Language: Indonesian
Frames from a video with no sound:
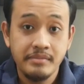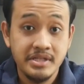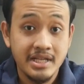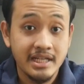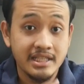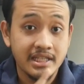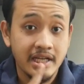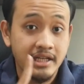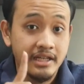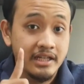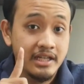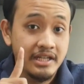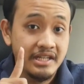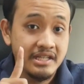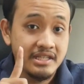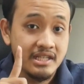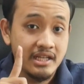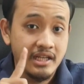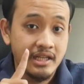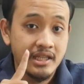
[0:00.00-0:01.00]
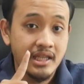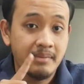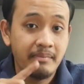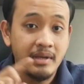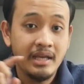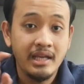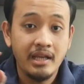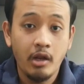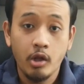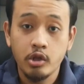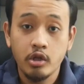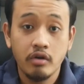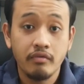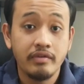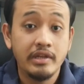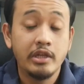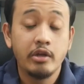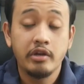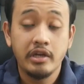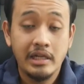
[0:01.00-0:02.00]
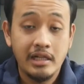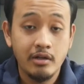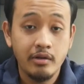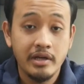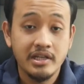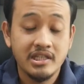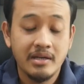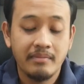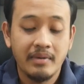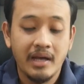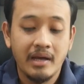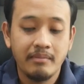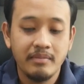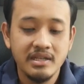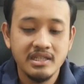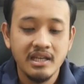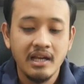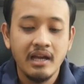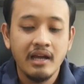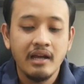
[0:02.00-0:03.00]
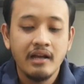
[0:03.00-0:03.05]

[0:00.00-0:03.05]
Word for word: Bisa cek di sini, tapi nonton video ini dulu ya sampai habis.